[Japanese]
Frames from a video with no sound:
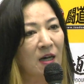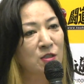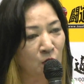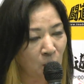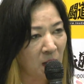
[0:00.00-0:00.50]

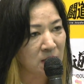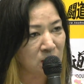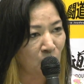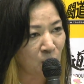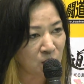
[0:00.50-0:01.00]
その場
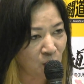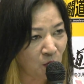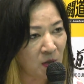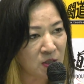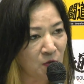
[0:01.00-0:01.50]

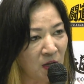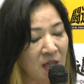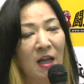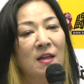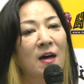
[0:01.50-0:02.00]
所で
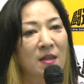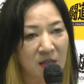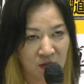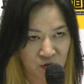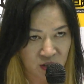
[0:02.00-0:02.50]
戦っ
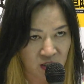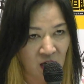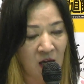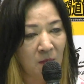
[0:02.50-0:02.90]
てるし、